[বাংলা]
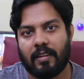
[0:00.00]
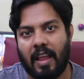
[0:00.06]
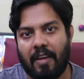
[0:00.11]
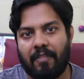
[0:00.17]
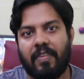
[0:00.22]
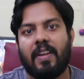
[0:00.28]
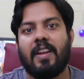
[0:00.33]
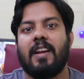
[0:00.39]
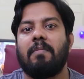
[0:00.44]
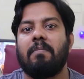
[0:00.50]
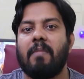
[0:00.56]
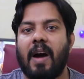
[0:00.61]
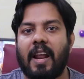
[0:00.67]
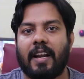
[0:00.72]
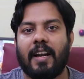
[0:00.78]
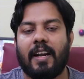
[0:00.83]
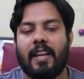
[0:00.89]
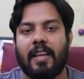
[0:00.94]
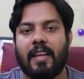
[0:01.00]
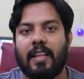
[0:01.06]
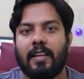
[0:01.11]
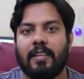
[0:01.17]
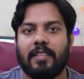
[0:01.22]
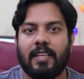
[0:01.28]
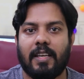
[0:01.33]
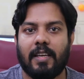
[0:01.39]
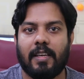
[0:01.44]
অ্যাফিলিয়েট
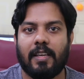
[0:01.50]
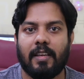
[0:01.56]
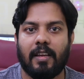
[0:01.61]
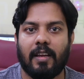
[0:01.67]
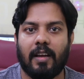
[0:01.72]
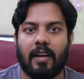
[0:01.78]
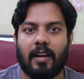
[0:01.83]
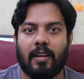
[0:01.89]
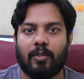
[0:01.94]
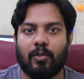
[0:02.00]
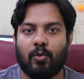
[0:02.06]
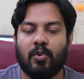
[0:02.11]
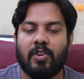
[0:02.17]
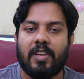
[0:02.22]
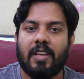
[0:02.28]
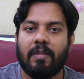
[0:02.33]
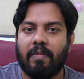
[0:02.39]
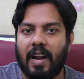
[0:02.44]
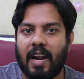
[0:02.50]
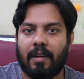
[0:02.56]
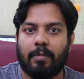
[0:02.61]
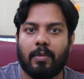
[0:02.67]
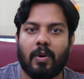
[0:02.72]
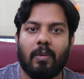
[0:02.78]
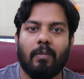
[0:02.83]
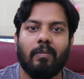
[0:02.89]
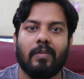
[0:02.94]
মার্কেটিংয়ের যেই দুইটি
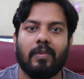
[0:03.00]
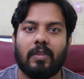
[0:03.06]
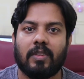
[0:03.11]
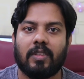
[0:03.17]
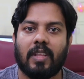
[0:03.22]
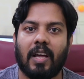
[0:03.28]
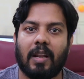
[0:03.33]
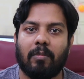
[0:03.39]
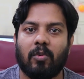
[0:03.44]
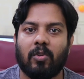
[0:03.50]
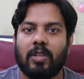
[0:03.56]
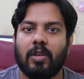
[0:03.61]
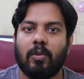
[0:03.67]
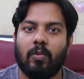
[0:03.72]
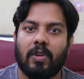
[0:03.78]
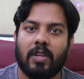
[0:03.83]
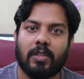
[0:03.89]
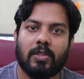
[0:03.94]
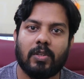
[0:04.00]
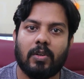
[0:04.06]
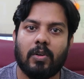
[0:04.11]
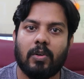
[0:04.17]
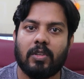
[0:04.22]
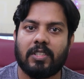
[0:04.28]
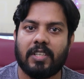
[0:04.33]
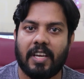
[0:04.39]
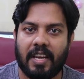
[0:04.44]
প্ল্যাটফর্ম তার মধ্যে উল্লেখযোগ্য
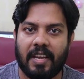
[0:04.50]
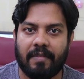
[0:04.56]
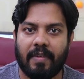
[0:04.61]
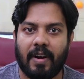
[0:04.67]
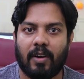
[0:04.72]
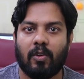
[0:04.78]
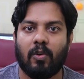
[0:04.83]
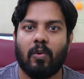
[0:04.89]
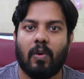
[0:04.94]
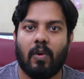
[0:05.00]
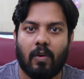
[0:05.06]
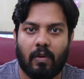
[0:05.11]
হচ্ছে ইনভার্টো